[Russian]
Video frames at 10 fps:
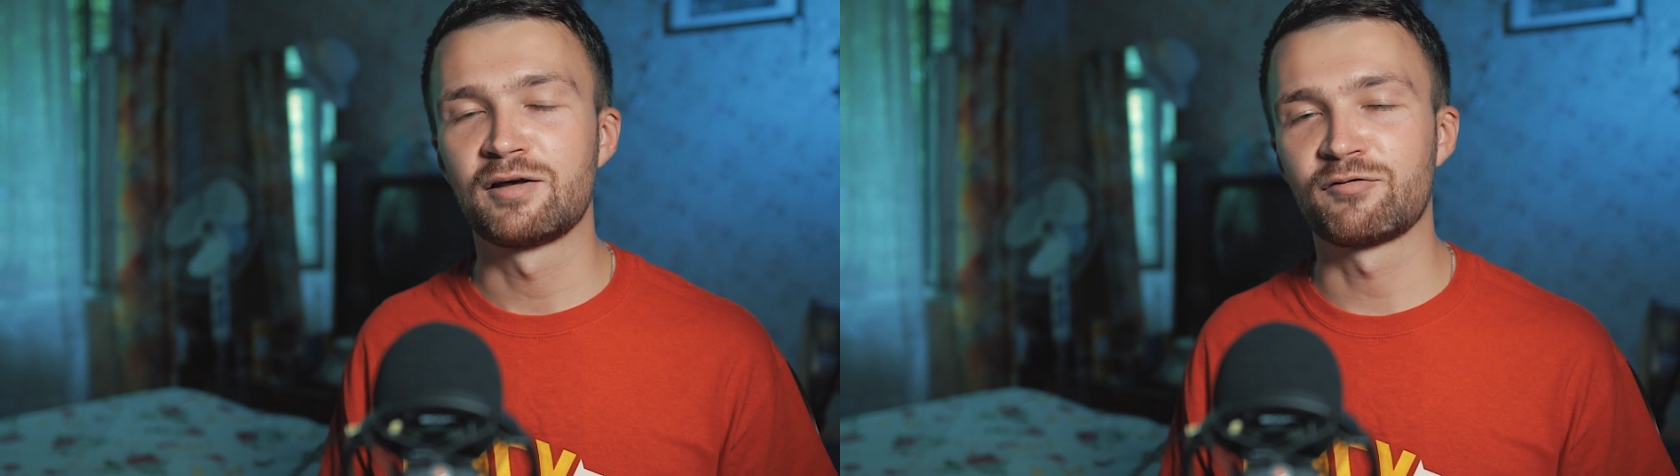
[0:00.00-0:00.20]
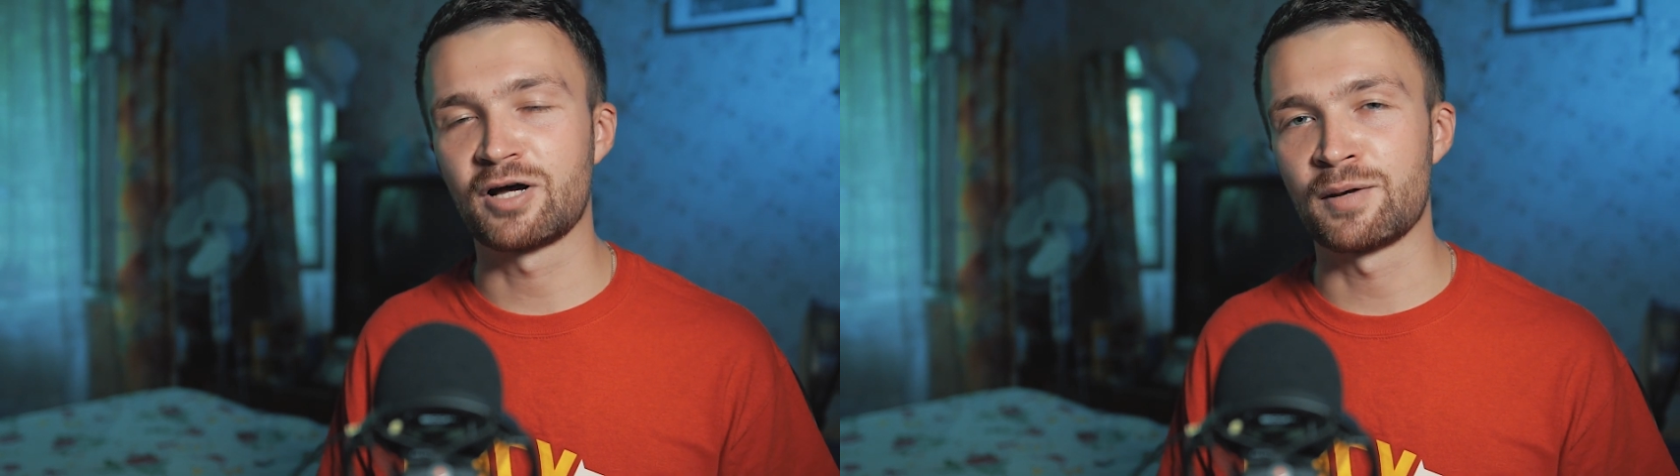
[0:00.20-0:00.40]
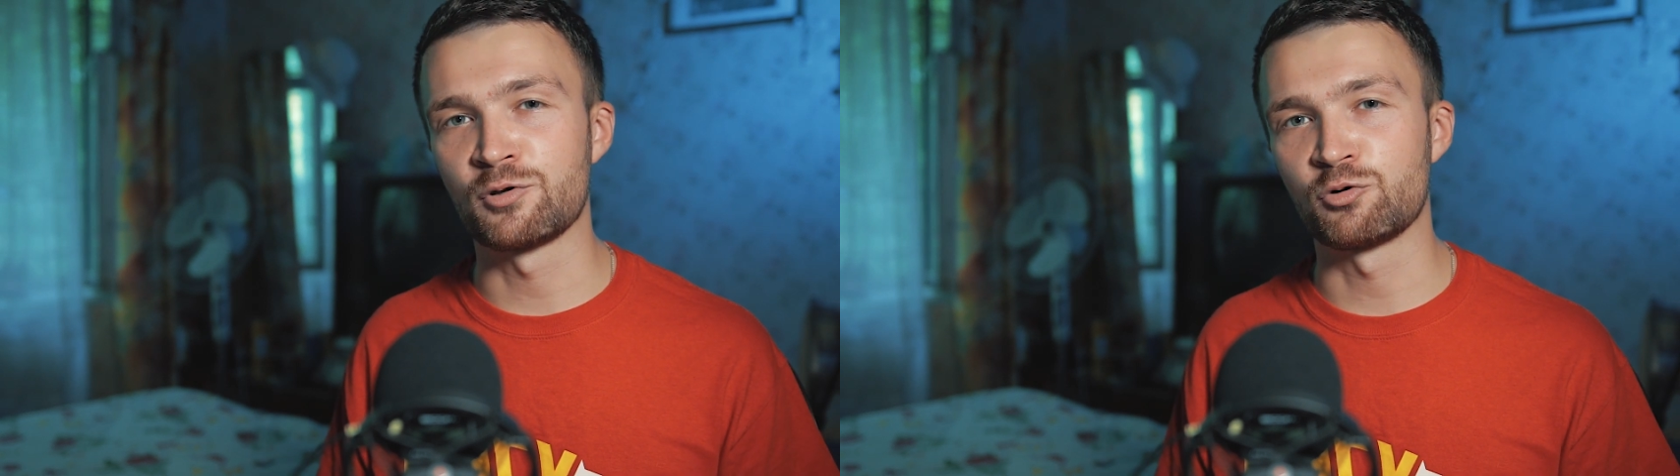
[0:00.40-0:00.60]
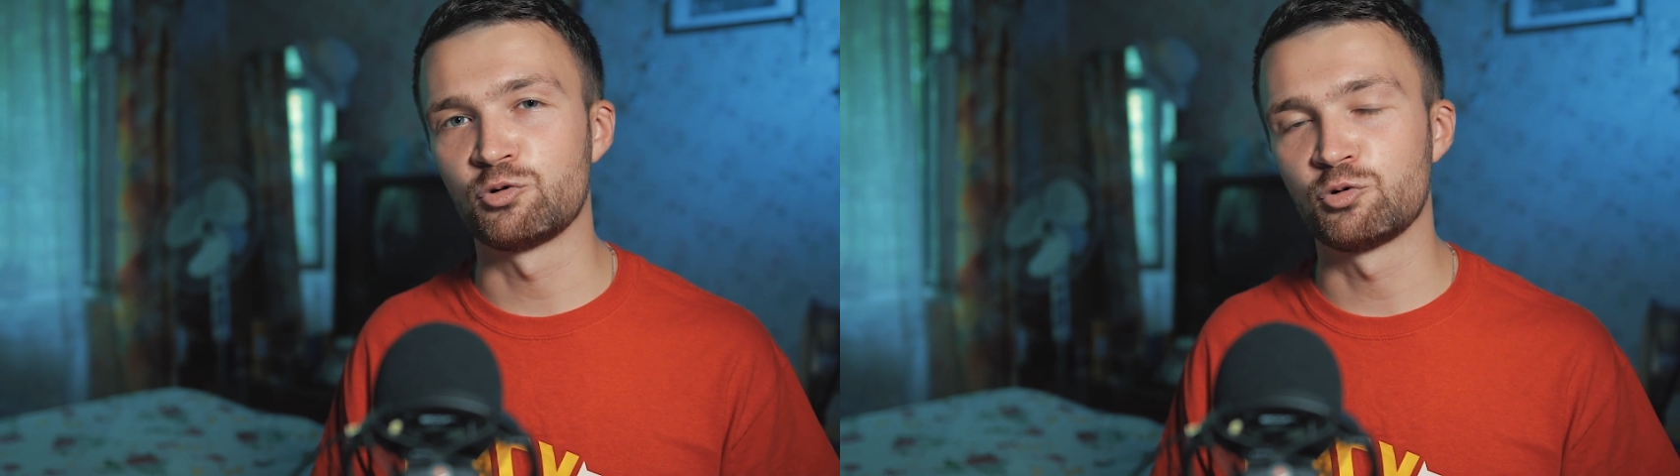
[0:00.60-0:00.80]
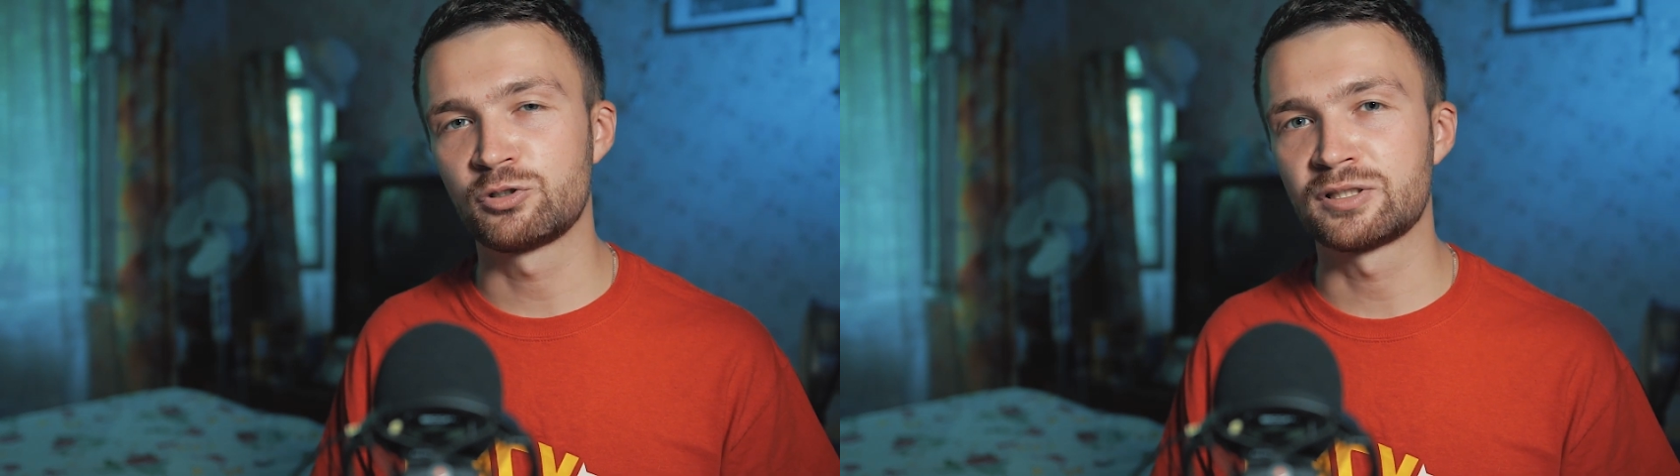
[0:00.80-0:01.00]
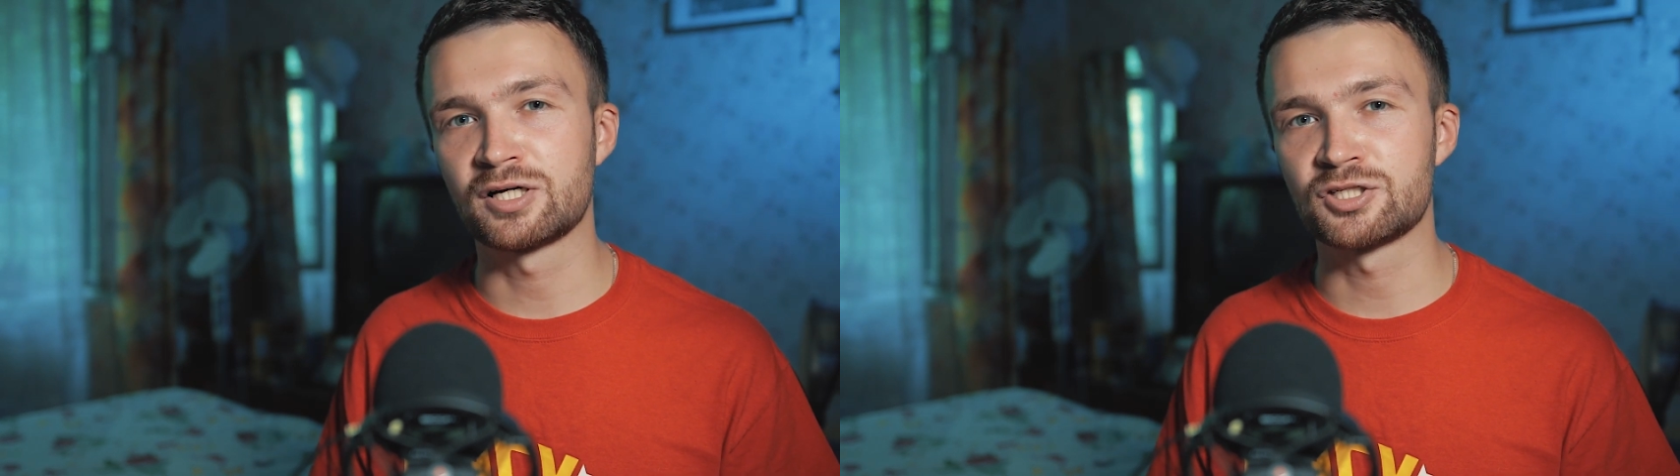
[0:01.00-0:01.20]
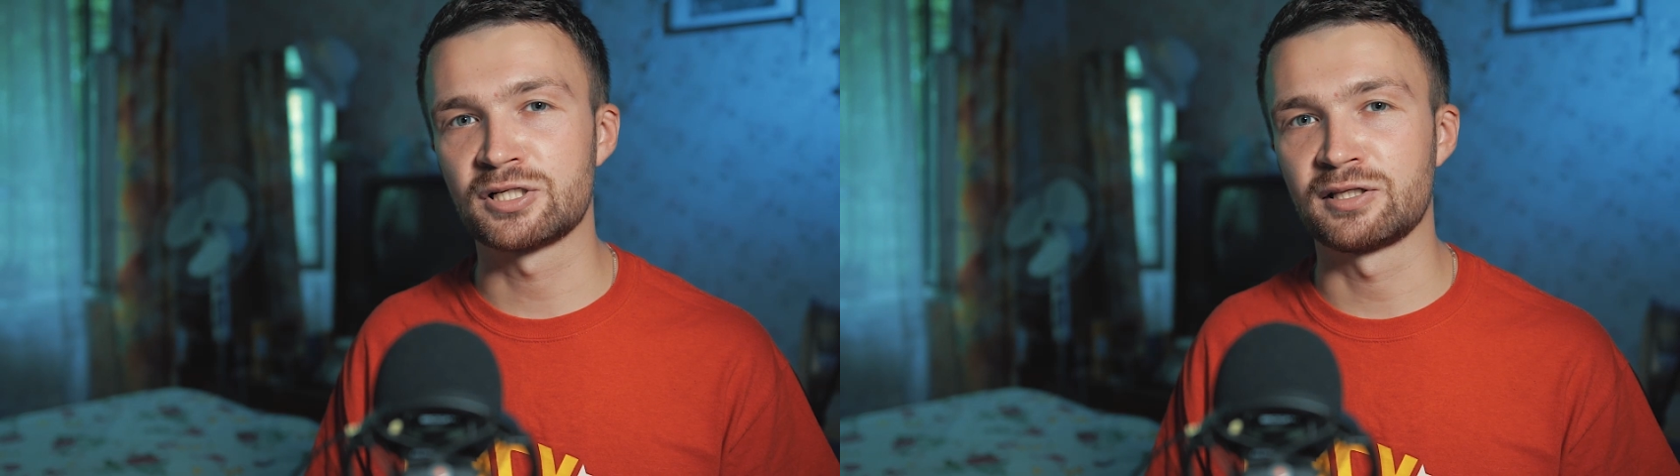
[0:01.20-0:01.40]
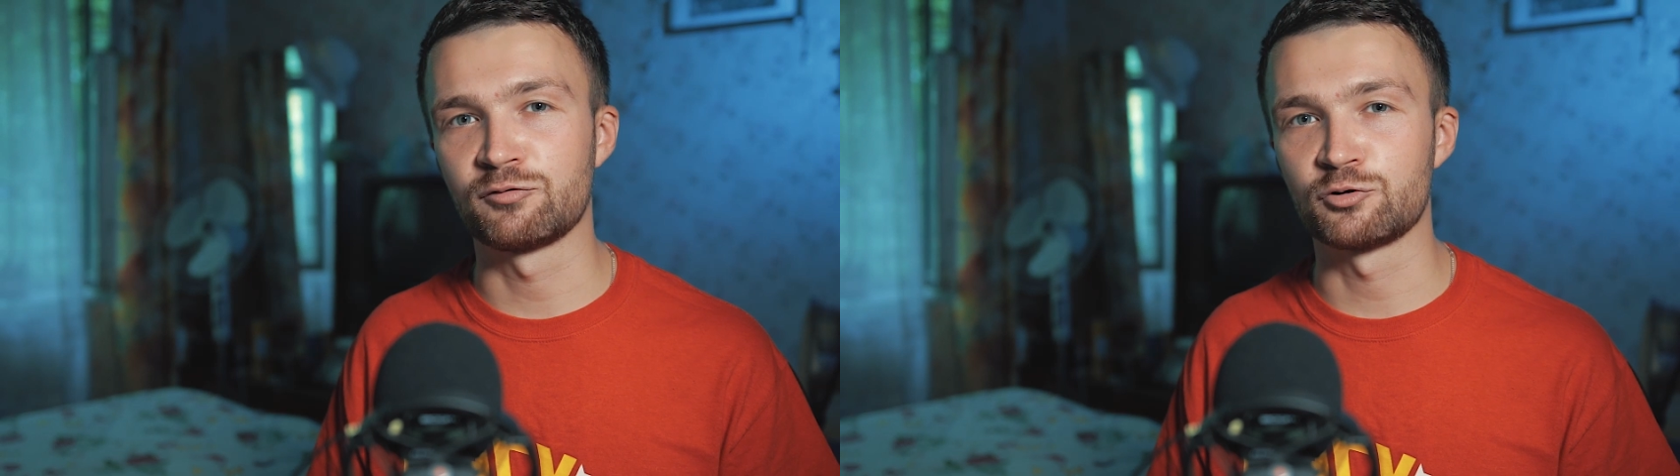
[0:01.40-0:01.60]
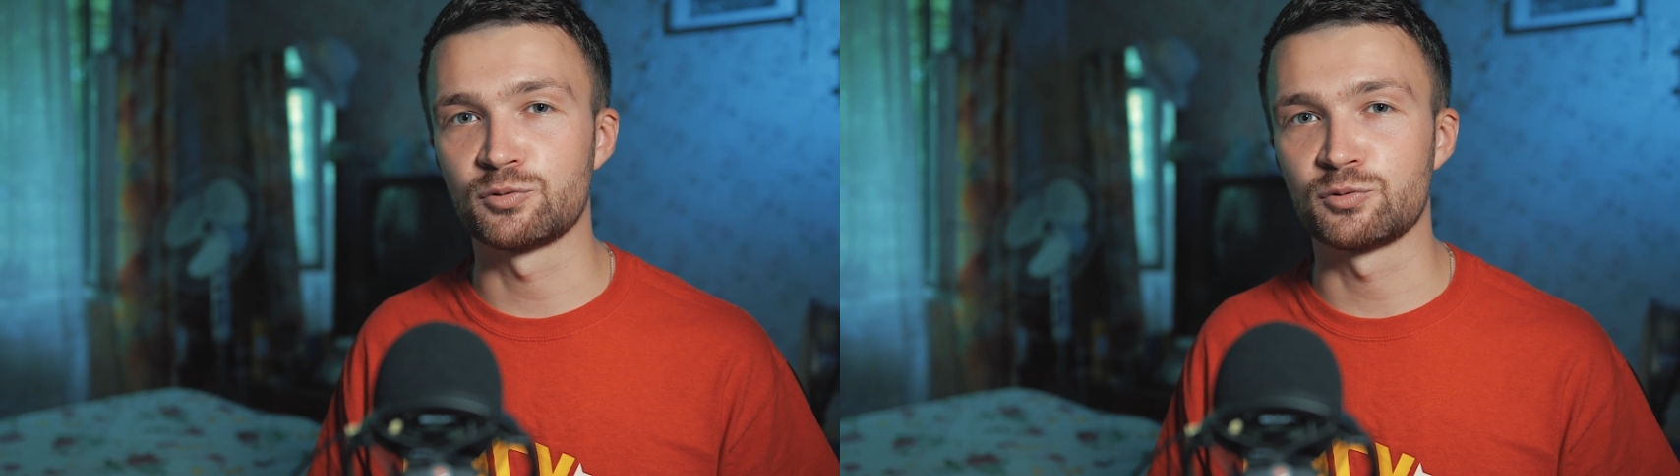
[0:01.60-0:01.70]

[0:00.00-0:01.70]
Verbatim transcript: в камеру, но и также для того,